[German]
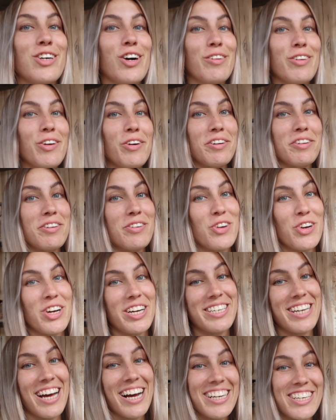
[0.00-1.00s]
So, Leute,
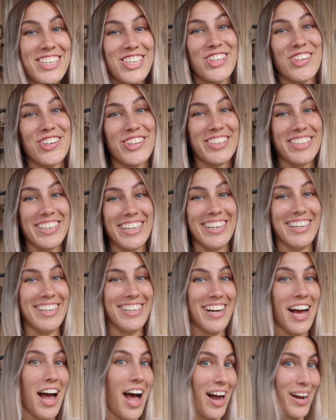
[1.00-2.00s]
neuer Tag ist schon
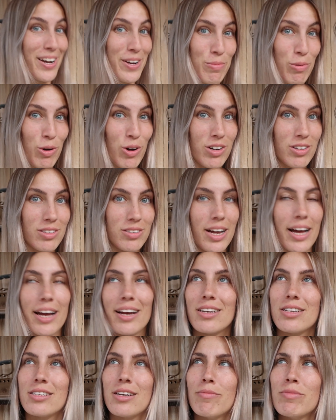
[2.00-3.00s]
äh, angebrochen.
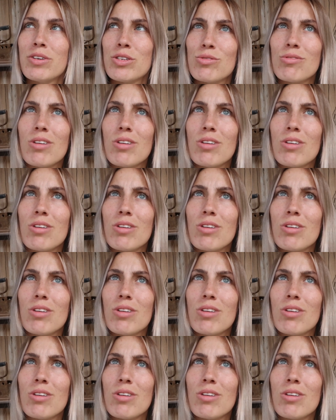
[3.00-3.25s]
Eigentlich haben wir